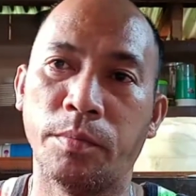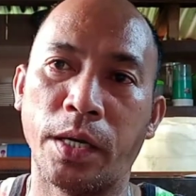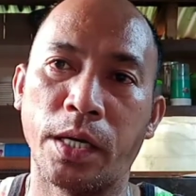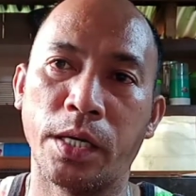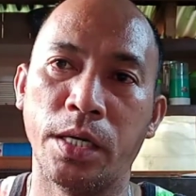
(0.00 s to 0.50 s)

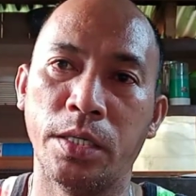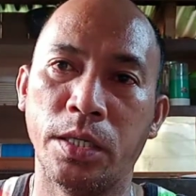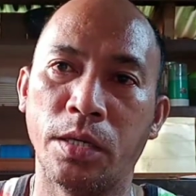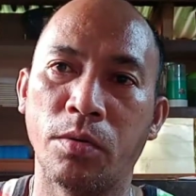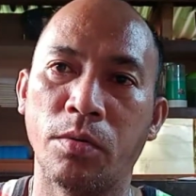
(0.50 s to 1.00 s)

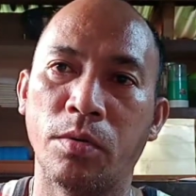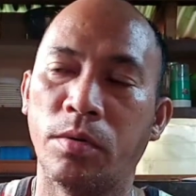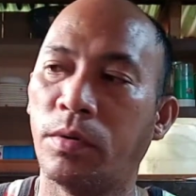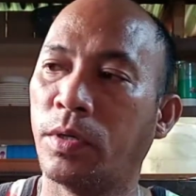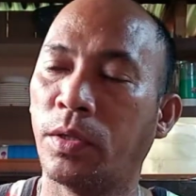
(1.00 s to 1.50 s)
pagkagising ko,
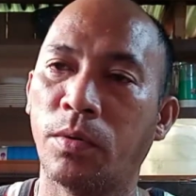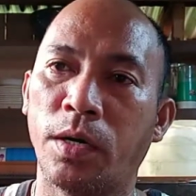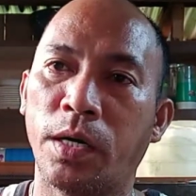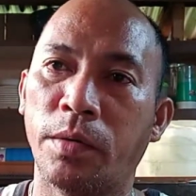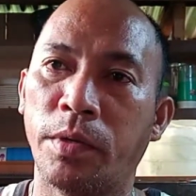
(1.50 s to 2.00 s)
ito
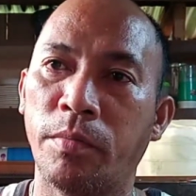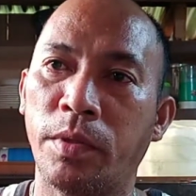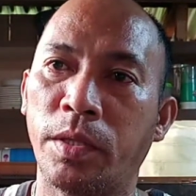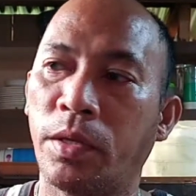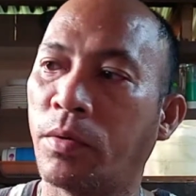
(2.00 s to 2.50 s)
ang
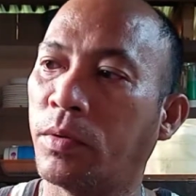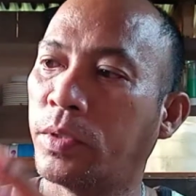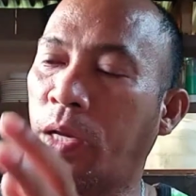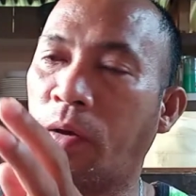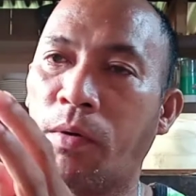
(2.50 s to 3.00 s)
minimintin ko.
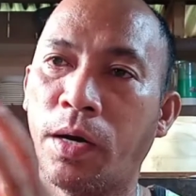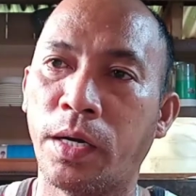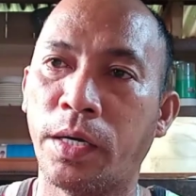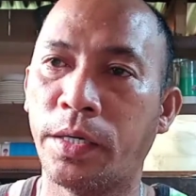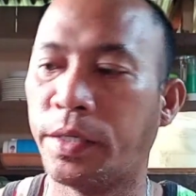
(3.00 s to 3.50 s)

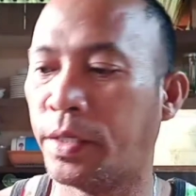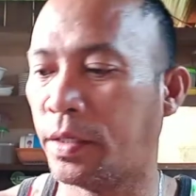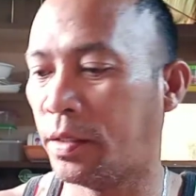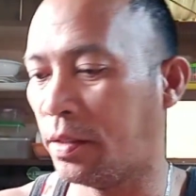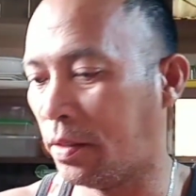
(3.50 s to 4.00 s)
Dalawang,
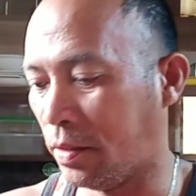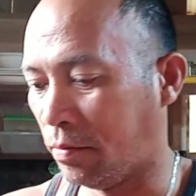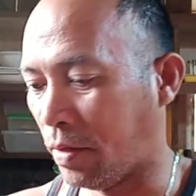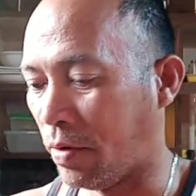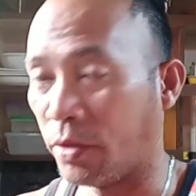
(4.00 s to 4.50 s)

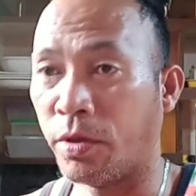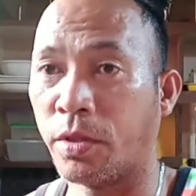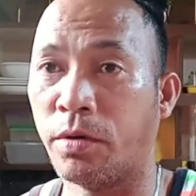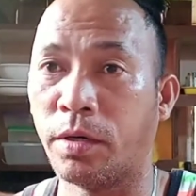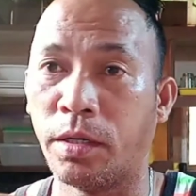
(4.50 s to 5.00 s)
bawa ito,
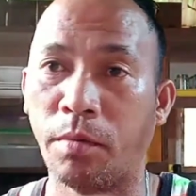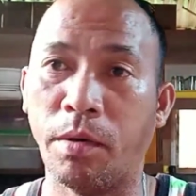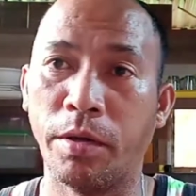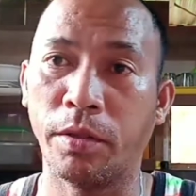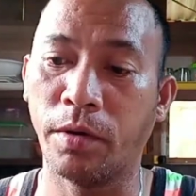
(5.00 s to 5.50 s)
ito.
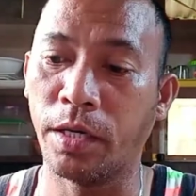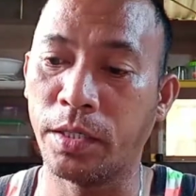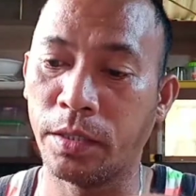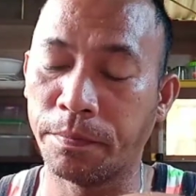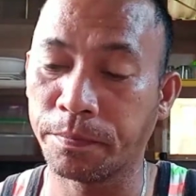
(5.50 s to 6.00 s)
Bawa ito
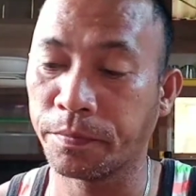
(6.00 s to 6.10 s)
guys.